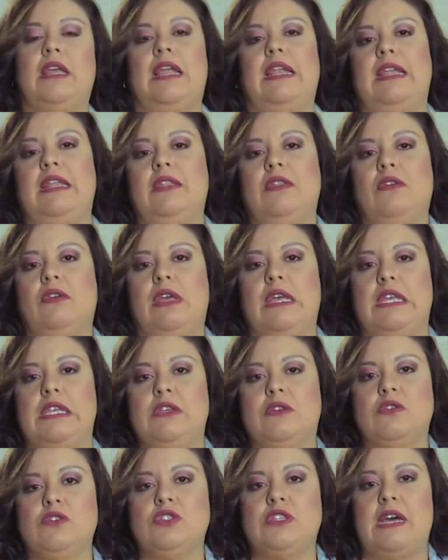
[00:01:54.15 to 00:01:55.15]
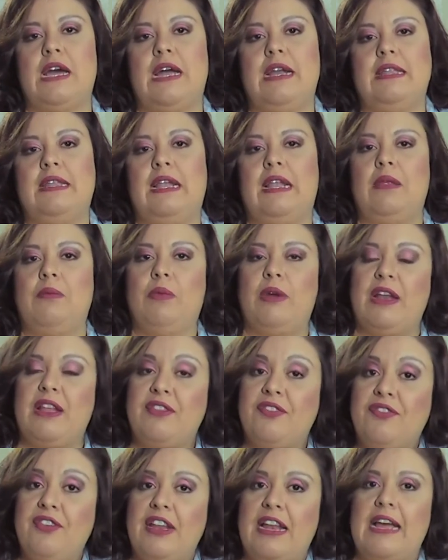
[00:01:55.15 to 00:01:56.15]
qué lindo que es gozar de las
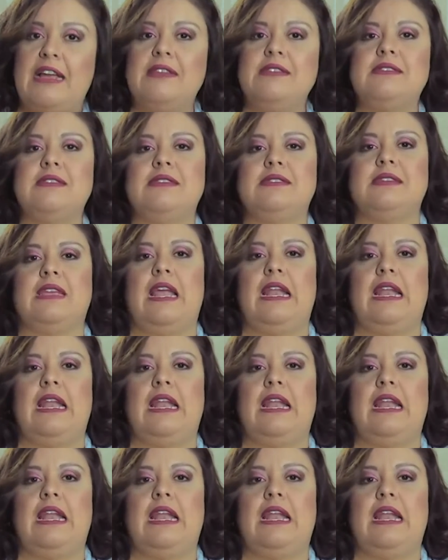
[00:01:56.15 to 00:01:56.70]
buenas finanzas,